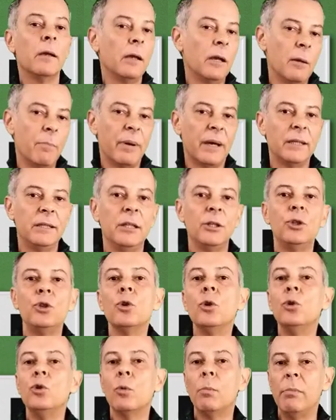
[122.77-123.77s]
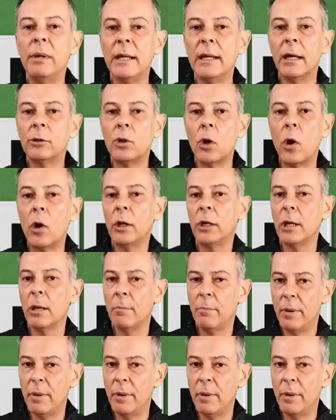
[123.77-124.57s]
Le partizioni obbligatorie